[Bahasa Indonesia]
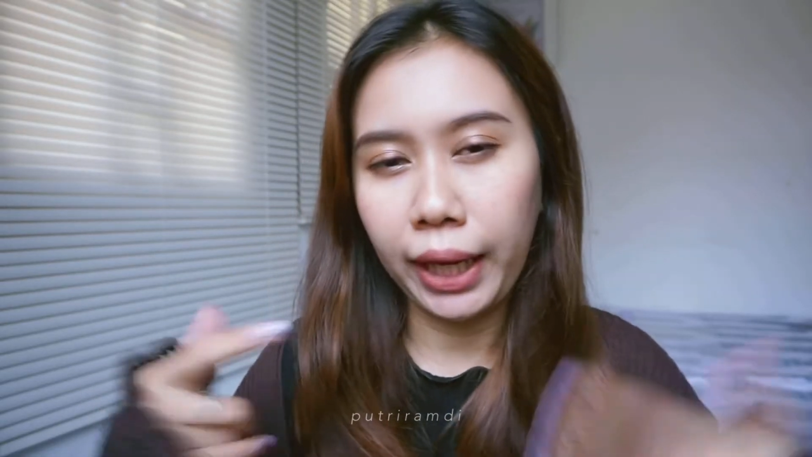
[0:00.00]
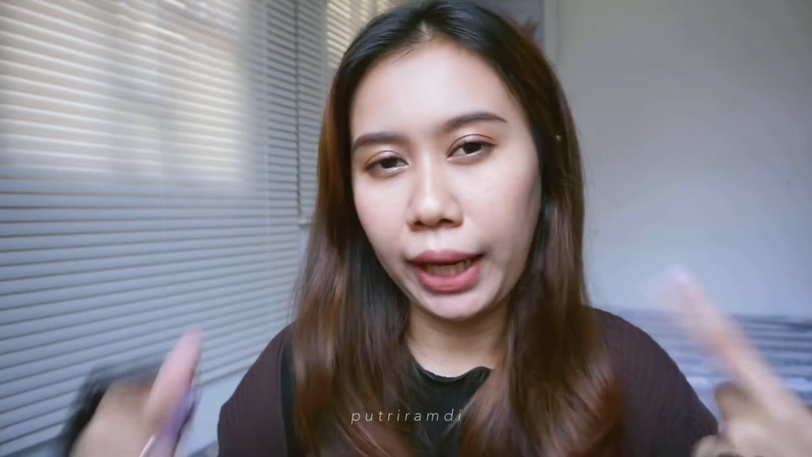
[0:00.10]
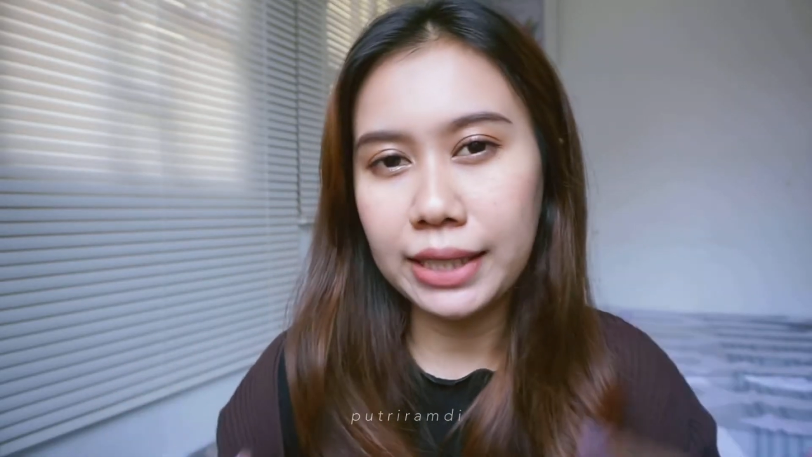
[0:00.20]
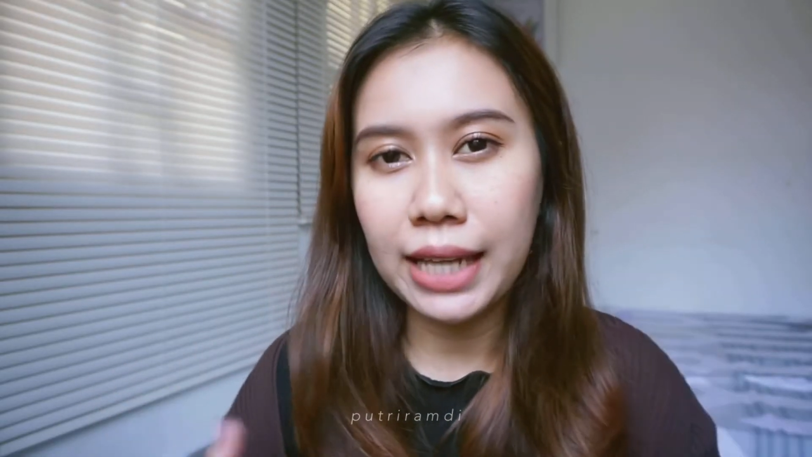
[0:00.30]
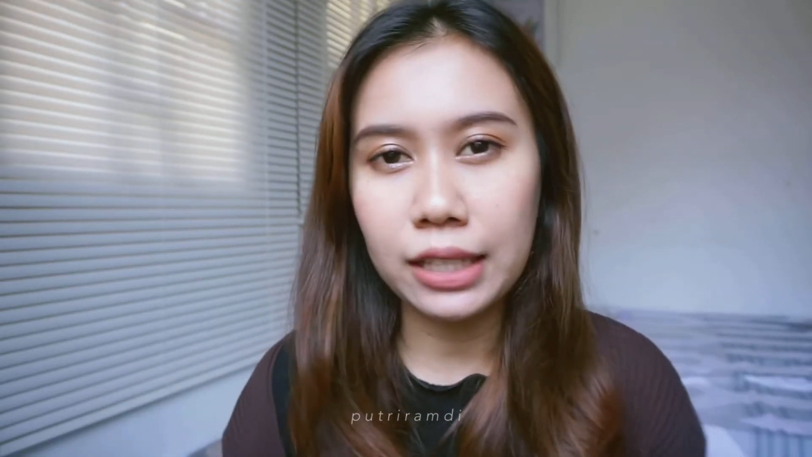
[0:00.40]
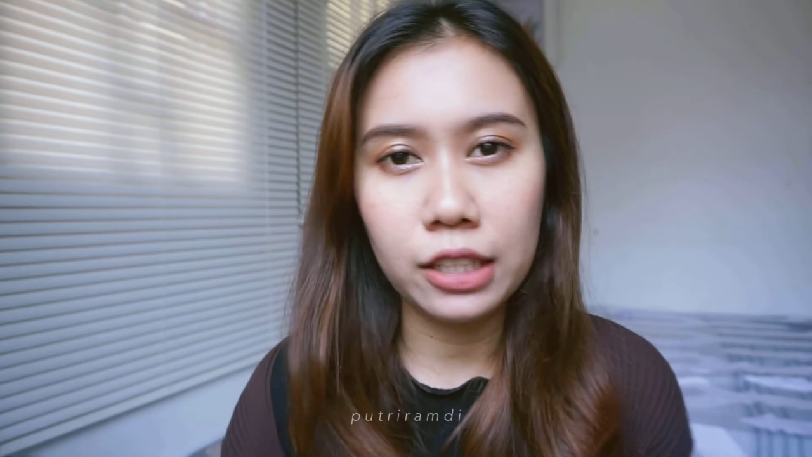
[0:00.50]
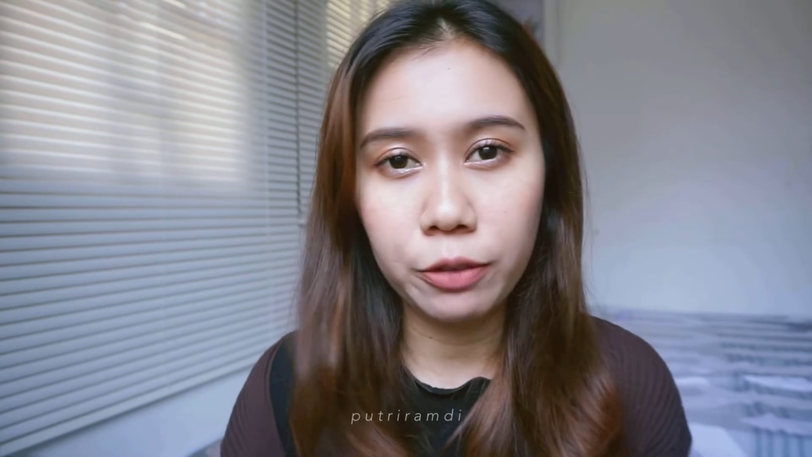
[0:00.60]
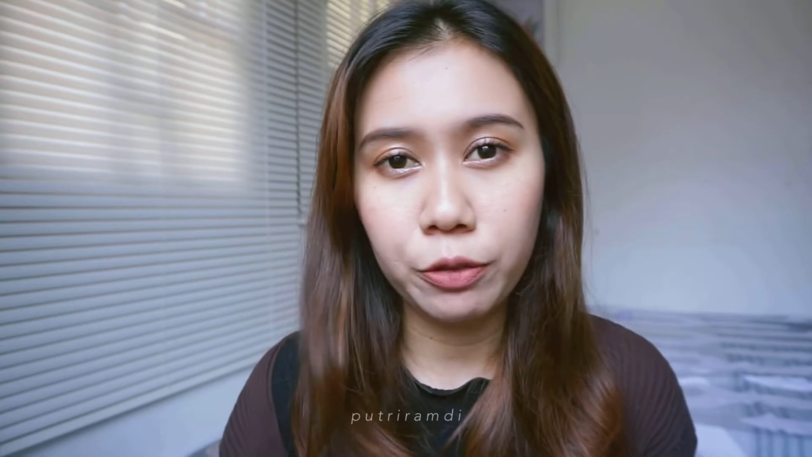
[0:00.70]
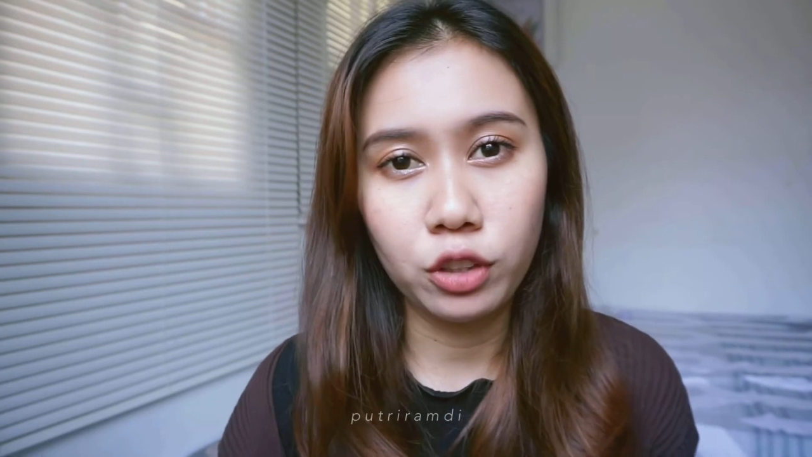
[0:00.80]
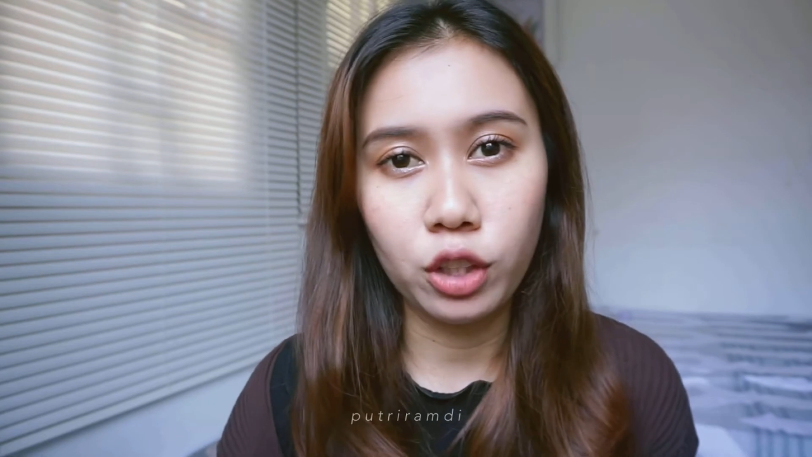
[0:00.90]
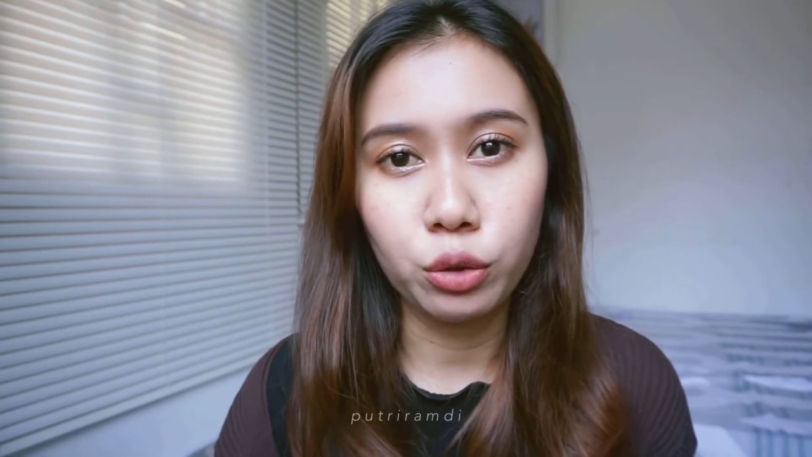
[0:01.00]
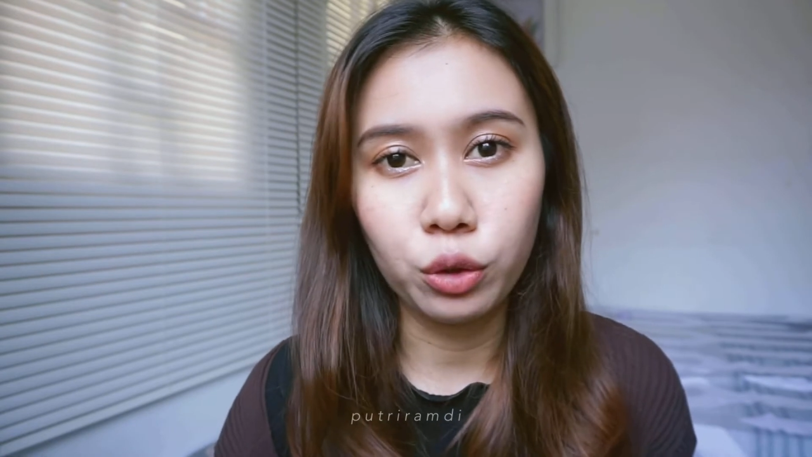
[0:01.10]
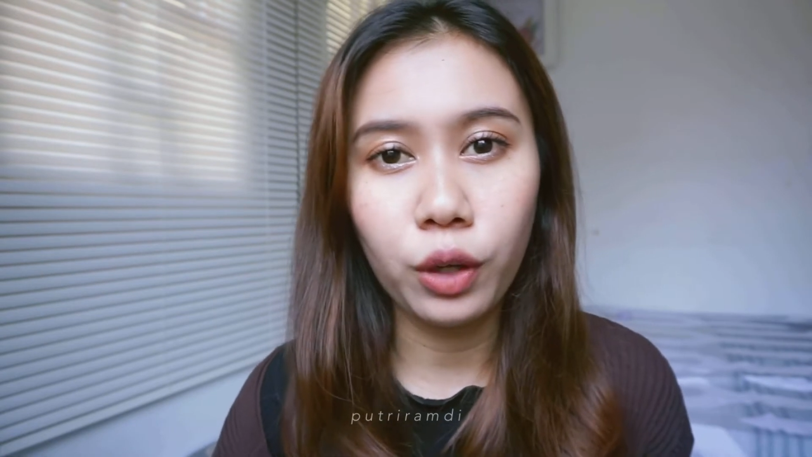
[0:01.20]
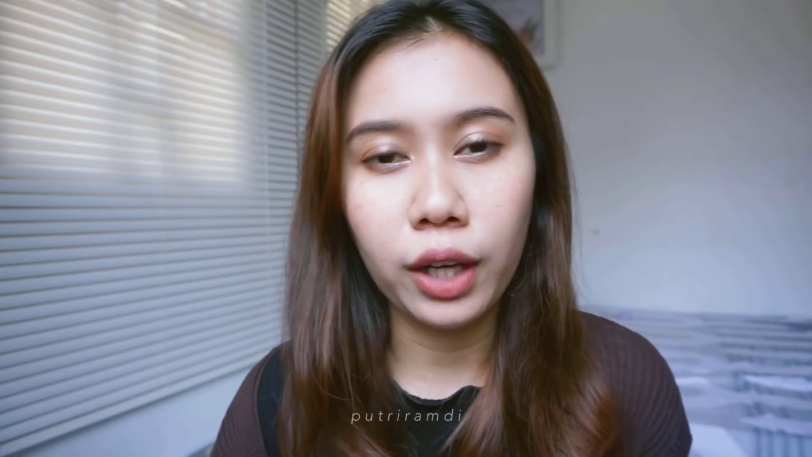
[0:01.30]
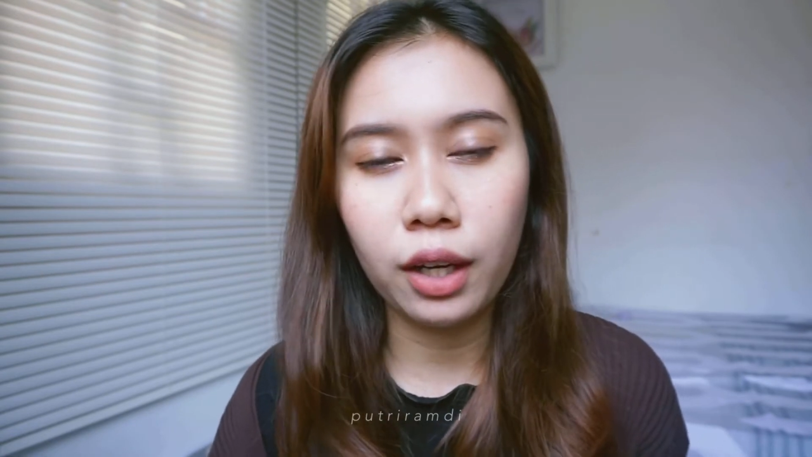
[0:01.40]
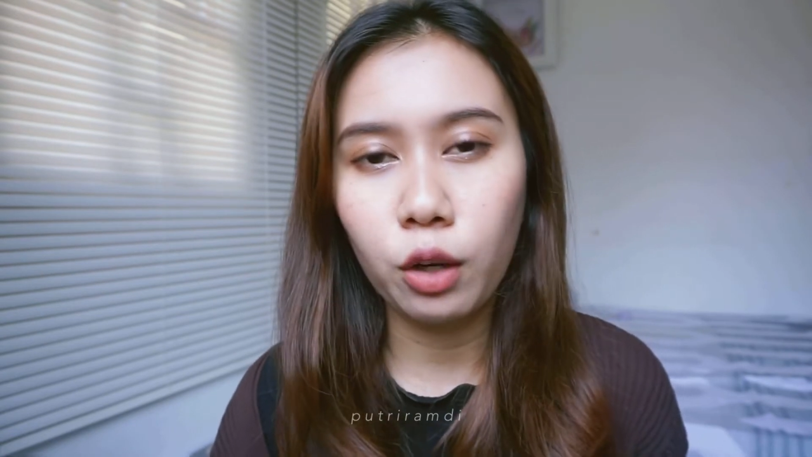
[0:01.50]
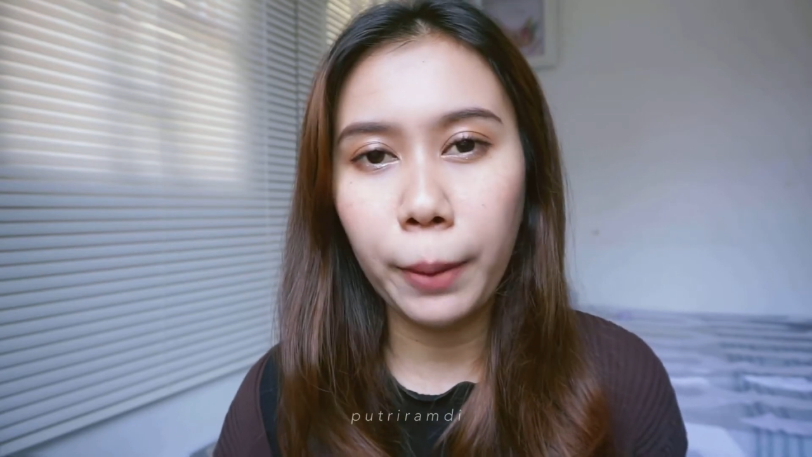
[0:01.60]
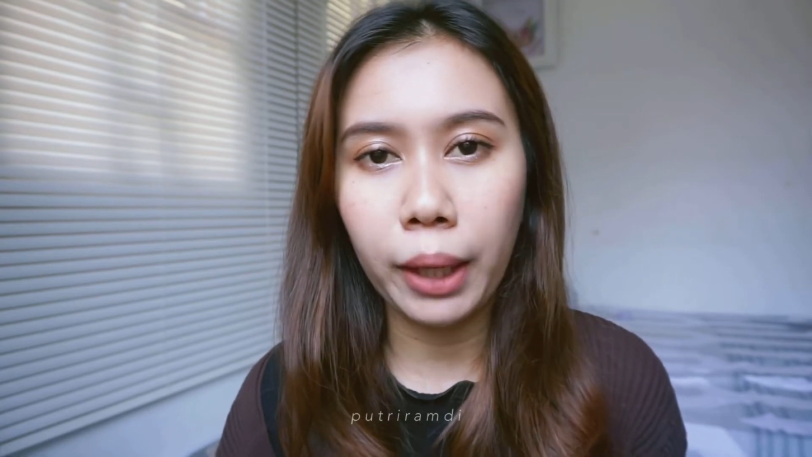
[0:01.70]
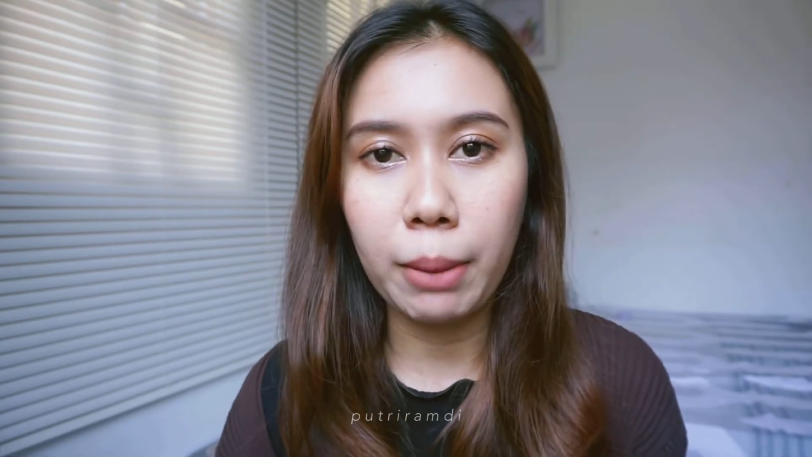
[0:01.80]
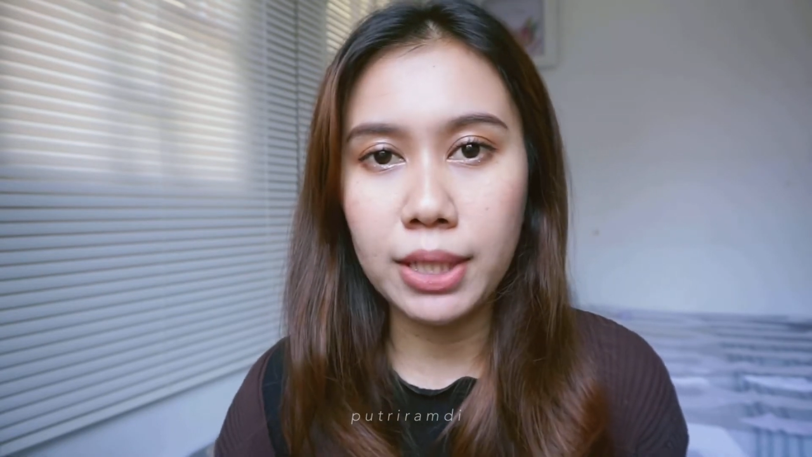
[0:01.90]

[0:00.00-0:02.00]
kayak cari reviewnya dulu karena aku pengen